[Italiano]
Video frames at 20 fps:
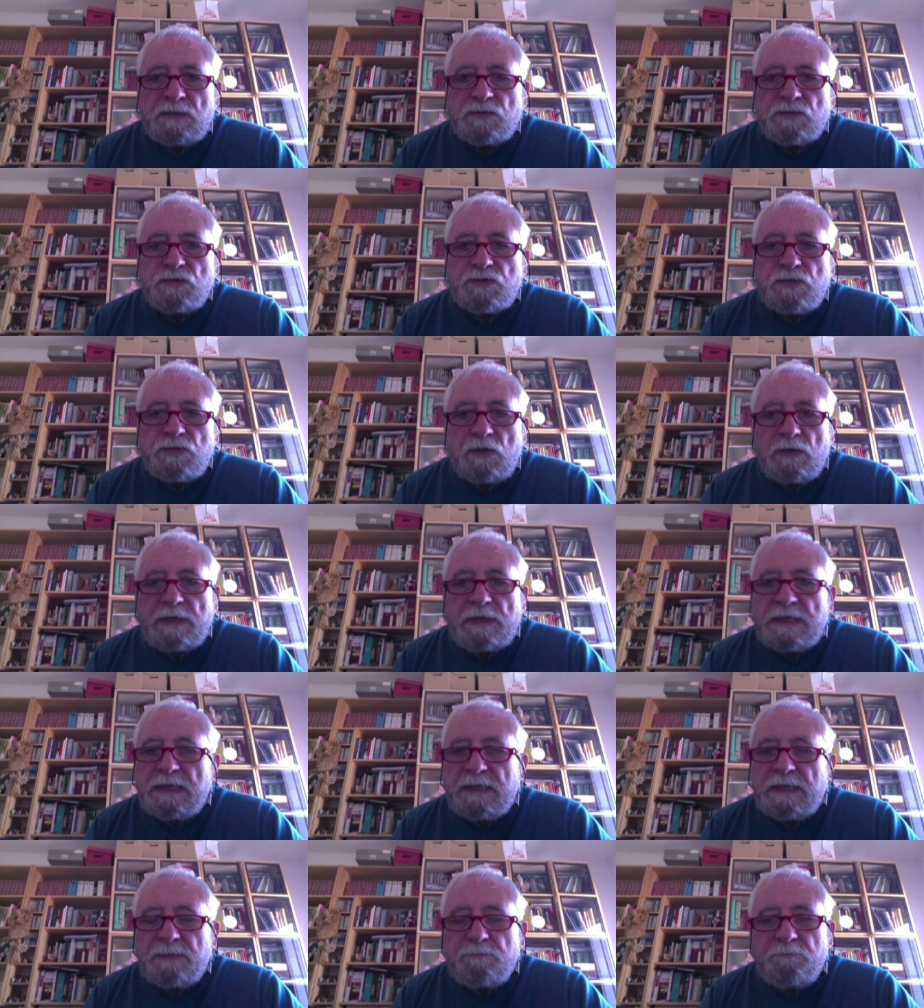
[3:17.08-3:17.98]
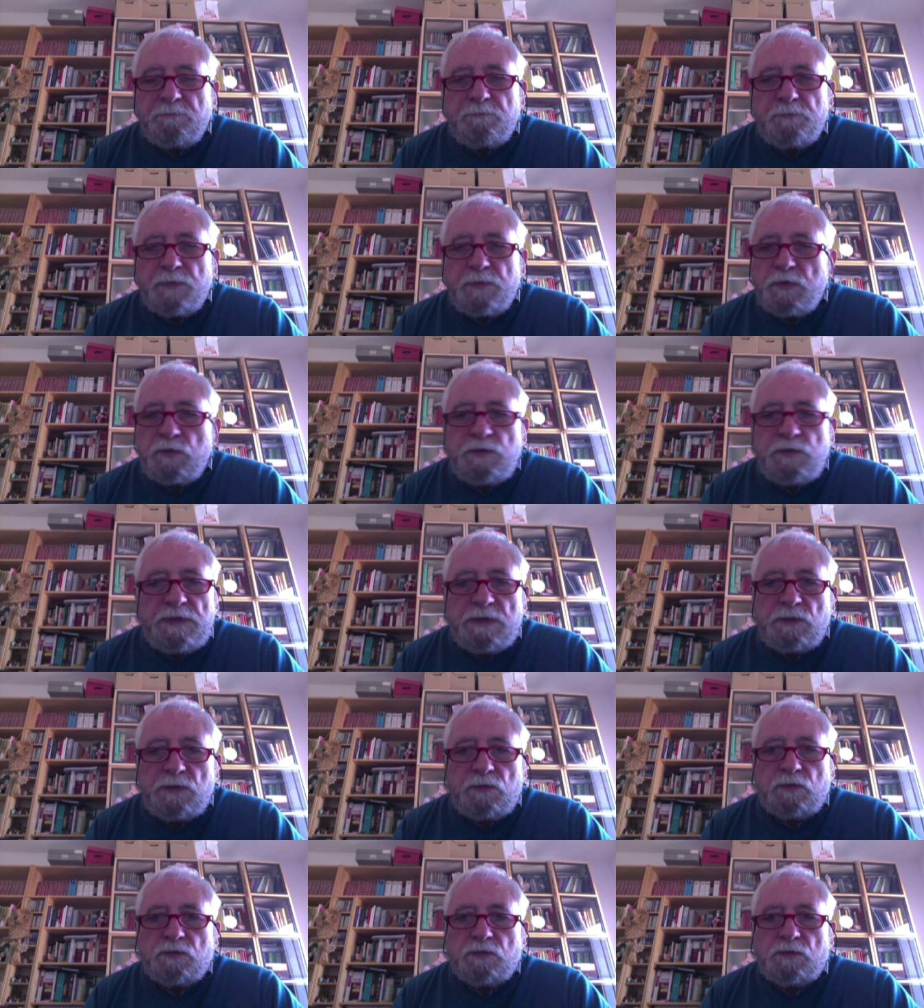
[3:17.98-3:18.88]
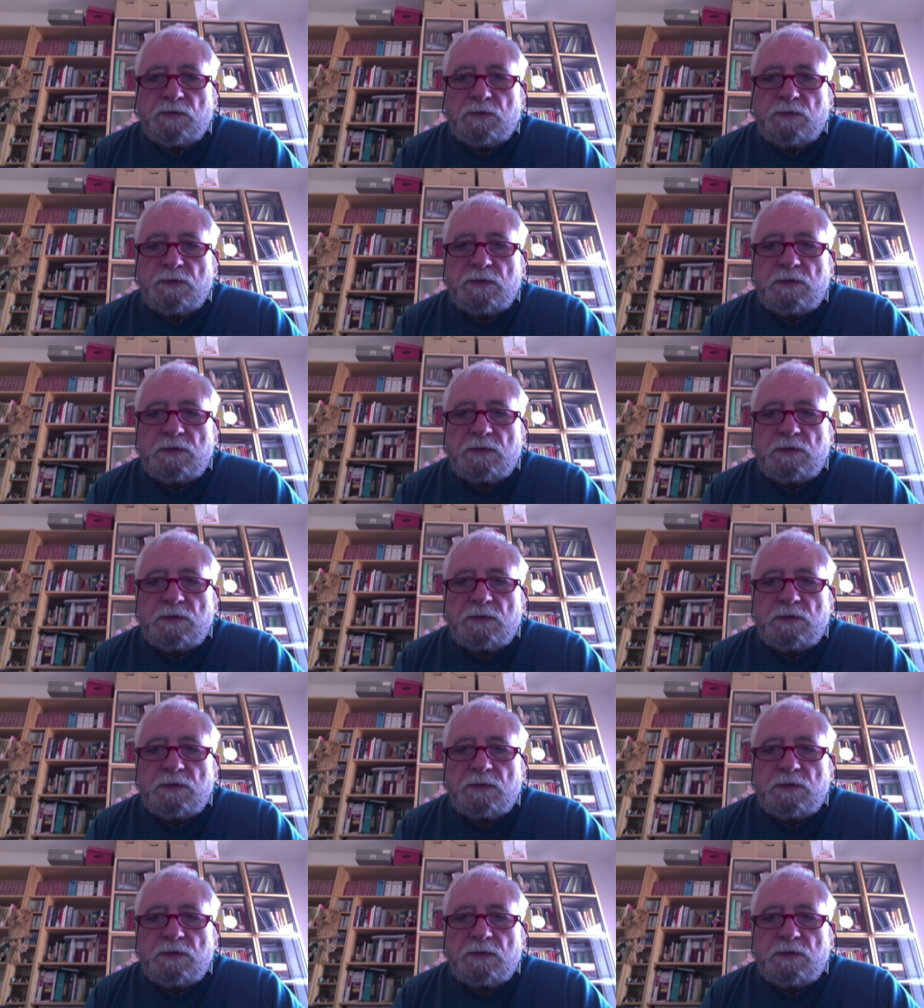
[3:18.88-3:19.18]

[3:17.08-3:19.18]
Ciò che più di tutto